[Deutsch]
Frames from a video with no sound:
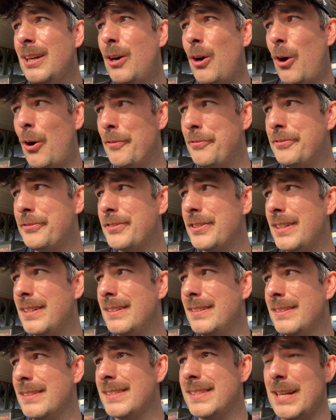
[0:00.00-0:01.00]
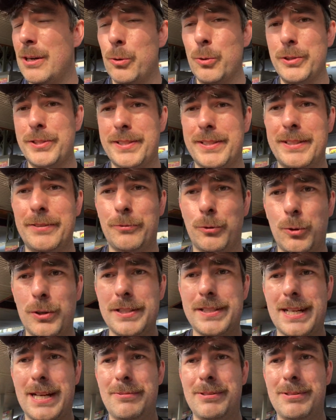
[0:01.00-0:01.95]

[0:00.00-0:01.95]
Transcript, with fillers: oft ein sehr hohes Niveau ist,